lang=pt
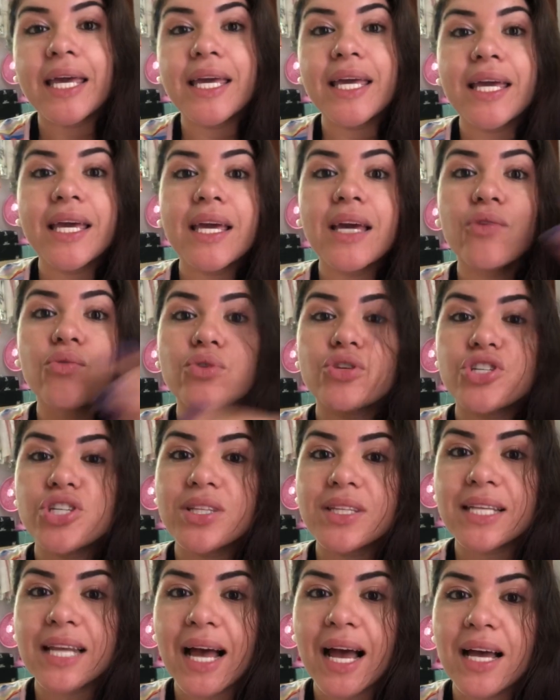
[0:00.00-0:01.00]
E o
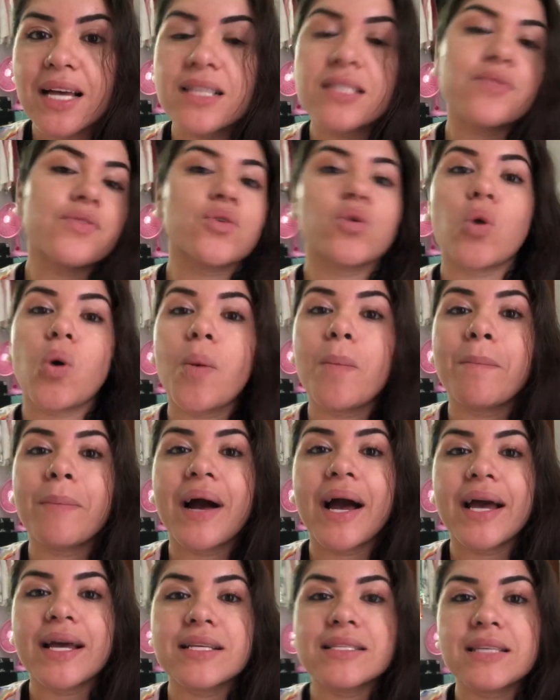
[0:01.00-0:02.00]
de trás ficou
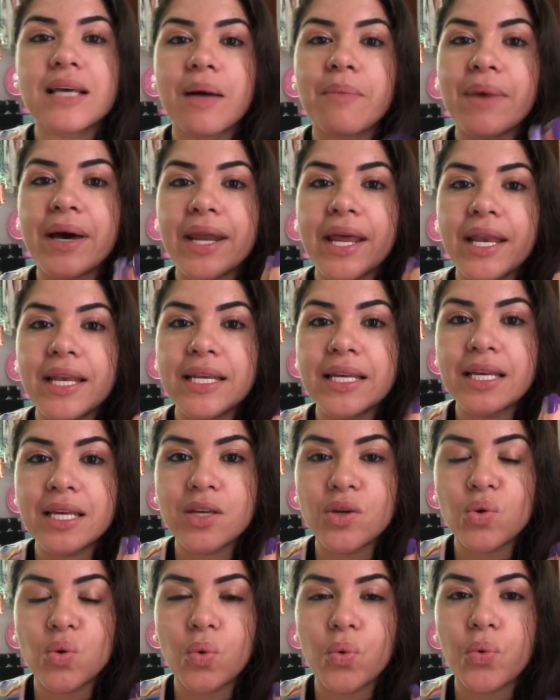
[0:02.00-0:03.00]
mais
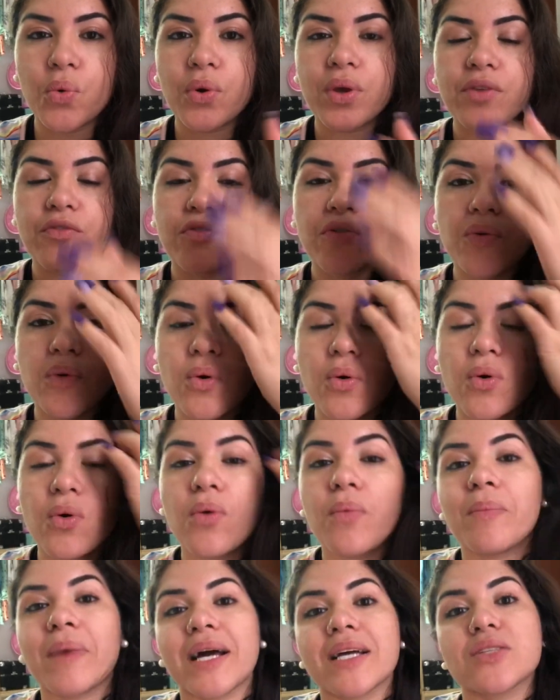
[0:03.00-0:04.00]
amarelinho, que
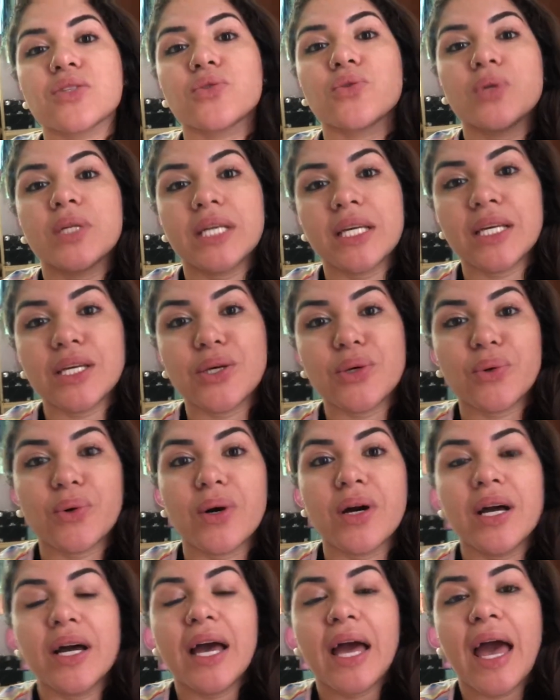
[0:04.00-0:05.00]
ficou mais
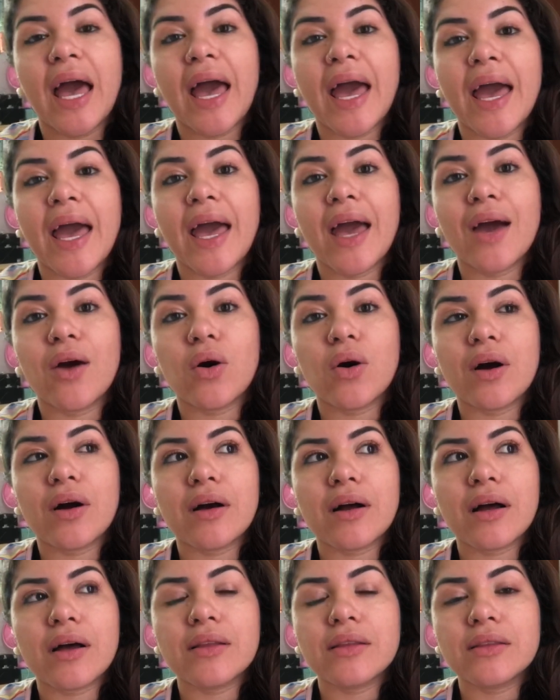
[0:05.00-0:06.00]
durinho. É,
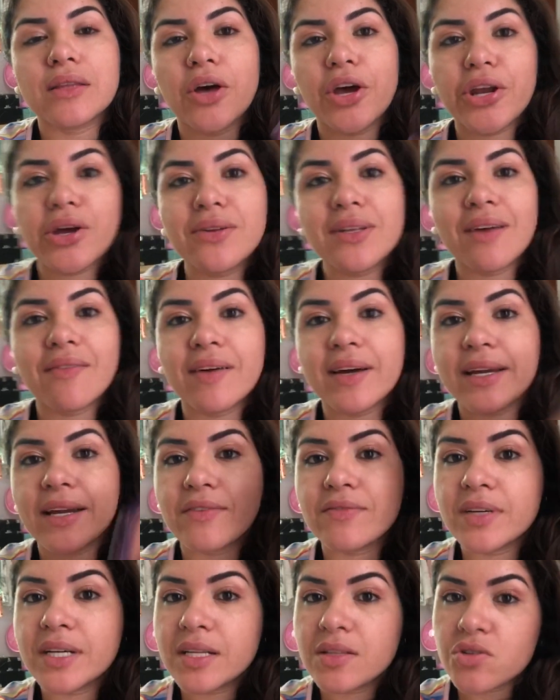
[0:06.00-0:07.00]
na hora que eu tava
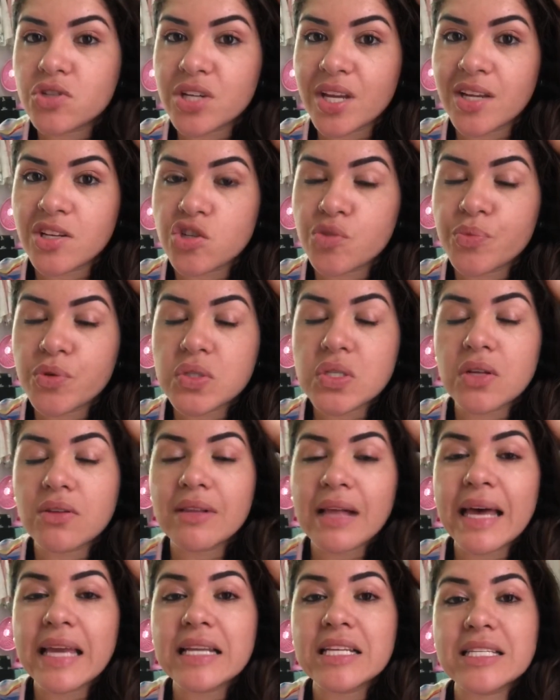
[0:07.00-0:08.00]
gravando, gente, o meu
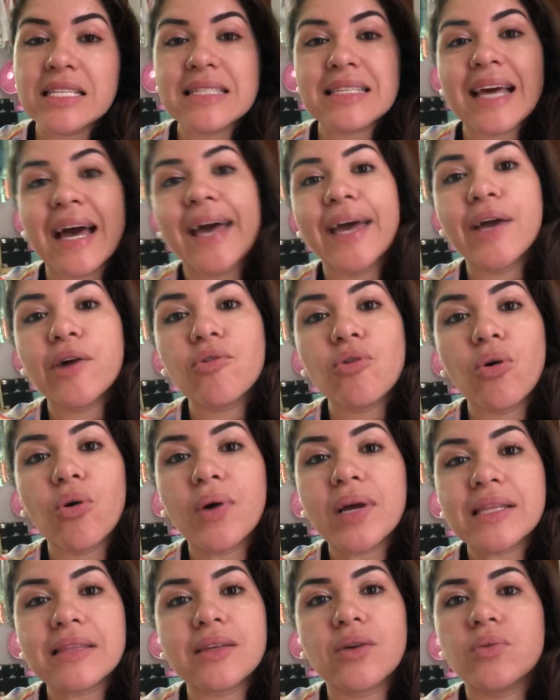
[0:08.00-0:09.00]
celular ele
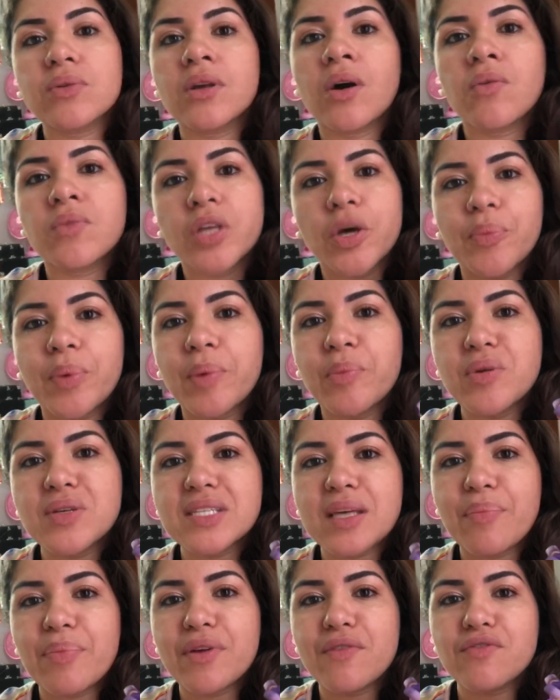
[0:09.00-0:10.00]
descarregou, então não deu pra
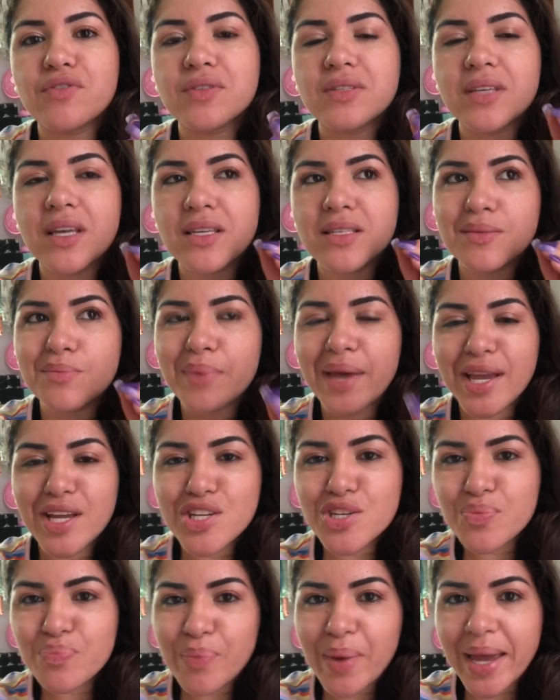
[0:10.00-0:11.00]
mostrar pra vocês
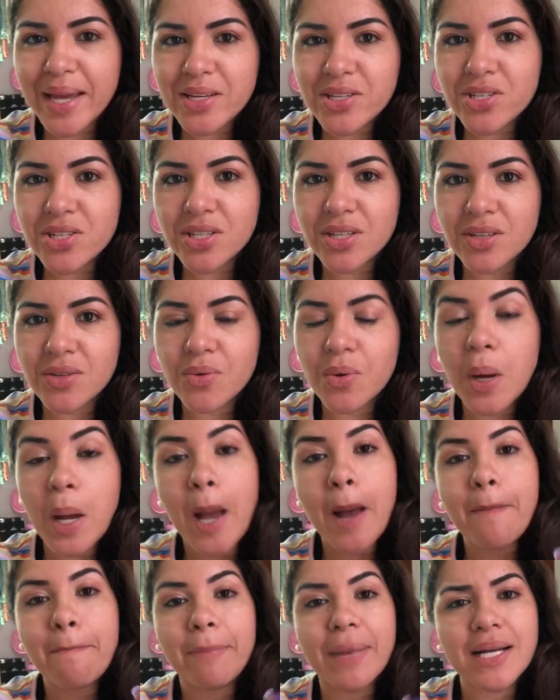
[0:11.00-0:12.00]
bem de pertinho,
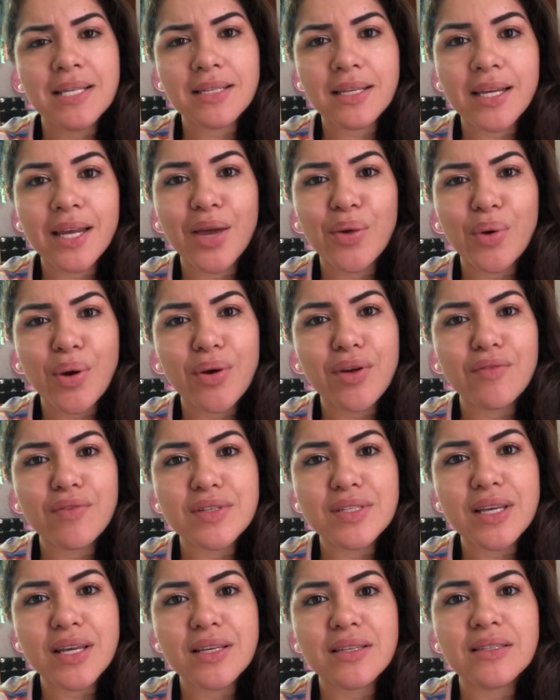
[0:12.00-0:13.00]
mas creio eu que
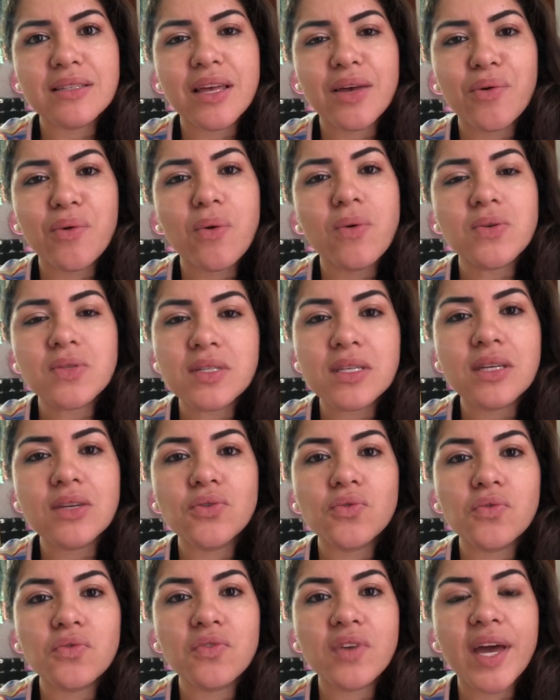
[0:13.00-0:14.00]
vocês tenham
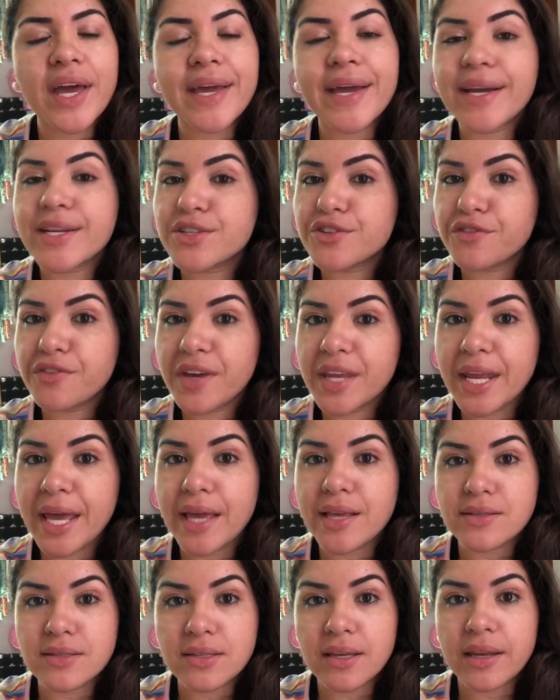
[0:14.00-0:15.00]
conseguido ver aí a
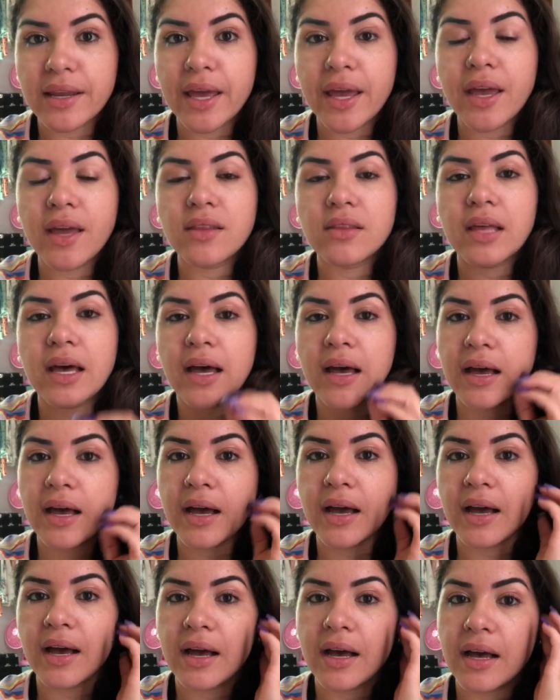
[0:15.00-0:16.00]
diferença, né,
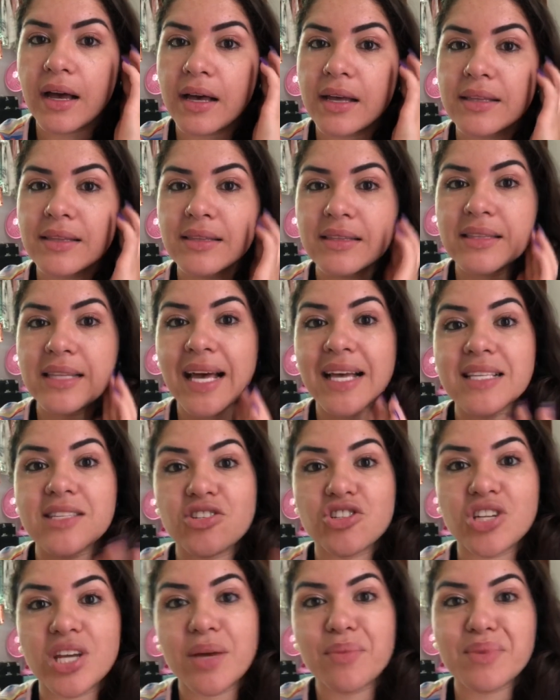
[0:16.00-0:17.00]
da,
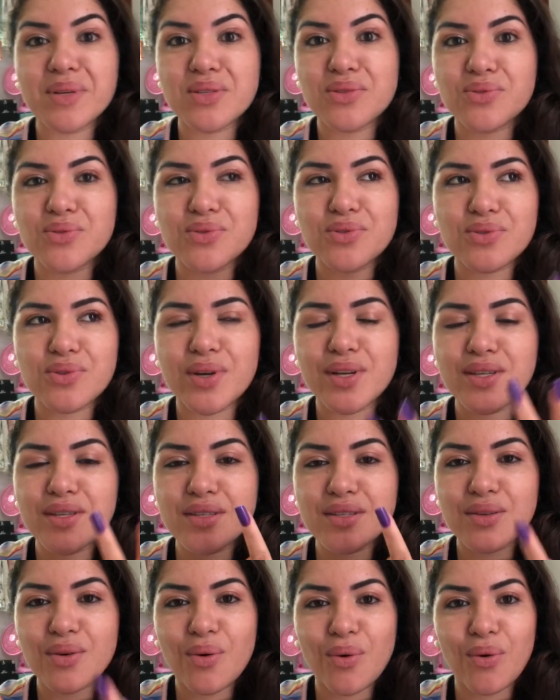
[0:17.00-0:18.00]
das gemas dos
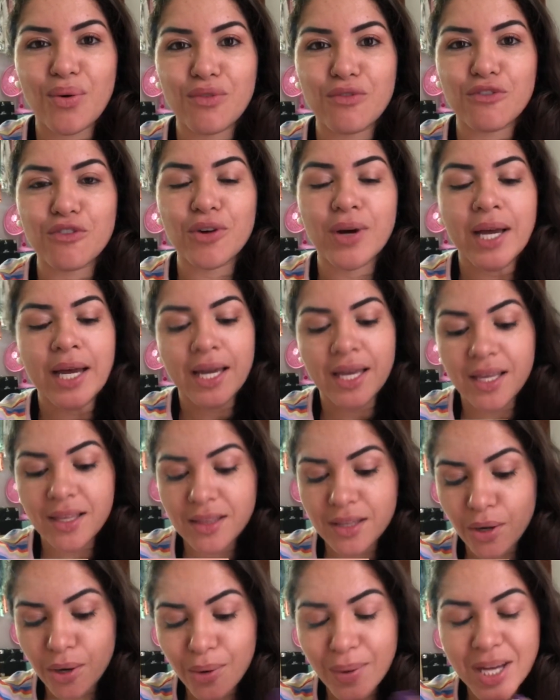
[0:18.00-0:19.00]
dois ovos.
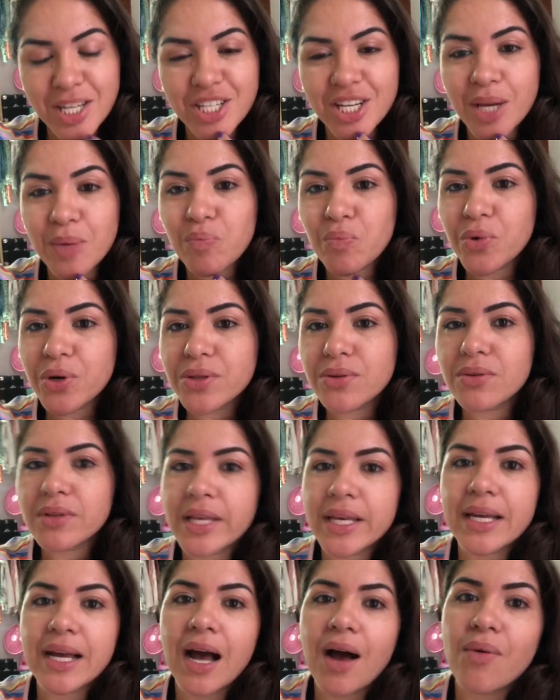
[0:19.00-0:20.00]
Então eu achei muito
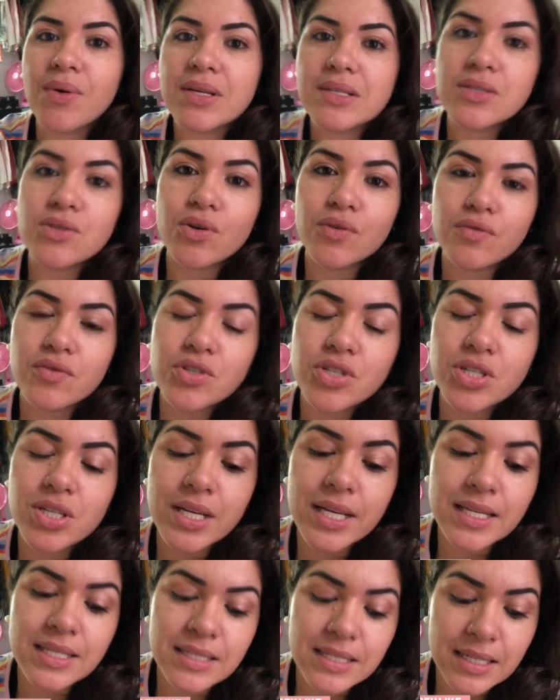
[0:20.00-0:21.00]
legal esse ovo de
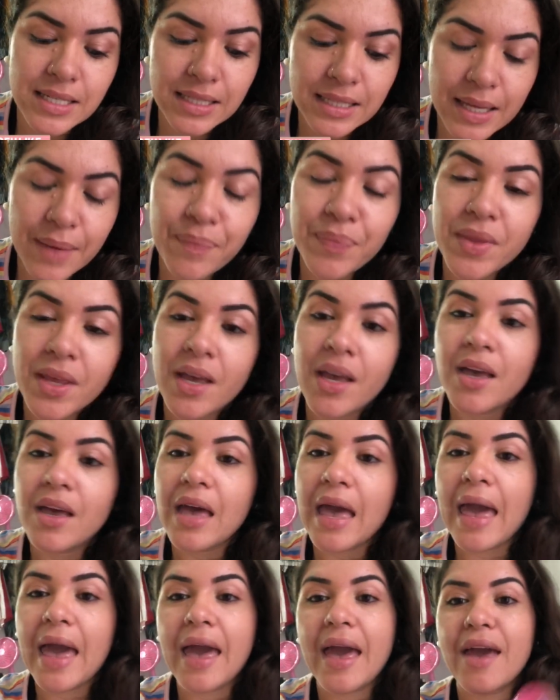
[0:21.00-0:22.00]
resina,
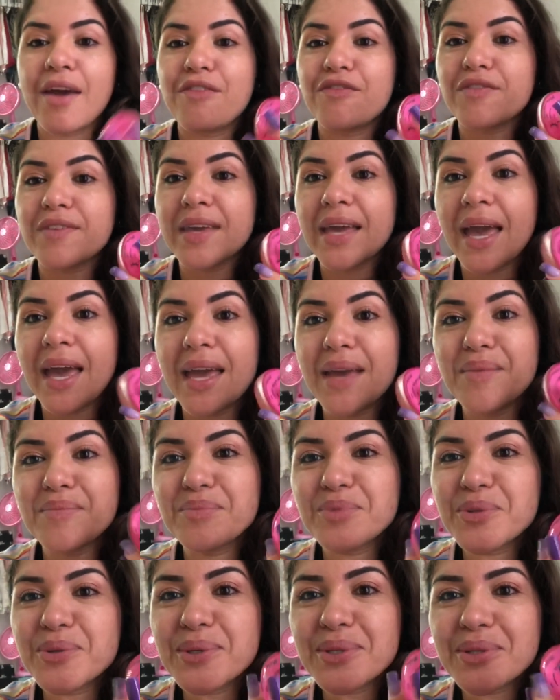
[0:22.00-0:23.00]
é, fiquei
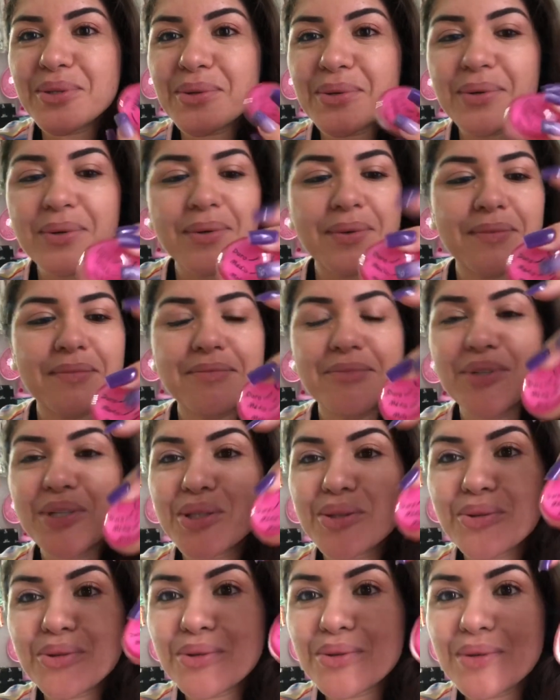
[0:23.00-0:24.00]
muito,
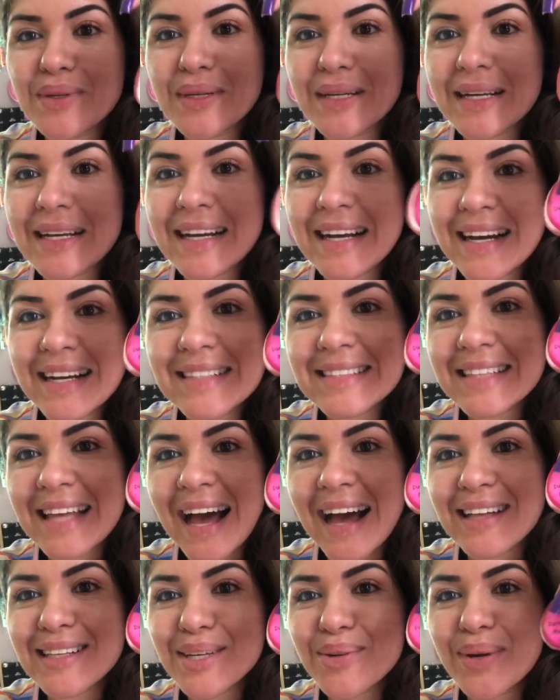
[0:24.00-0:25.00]
muito
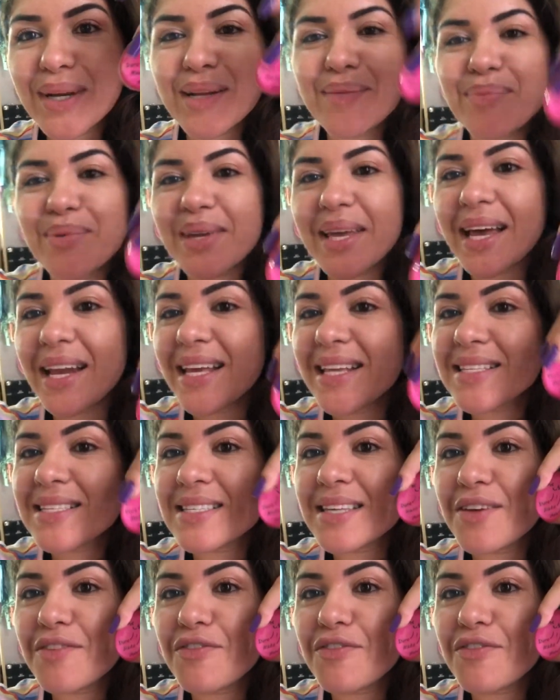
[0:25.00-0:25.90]
encantada com ele, porque além de ser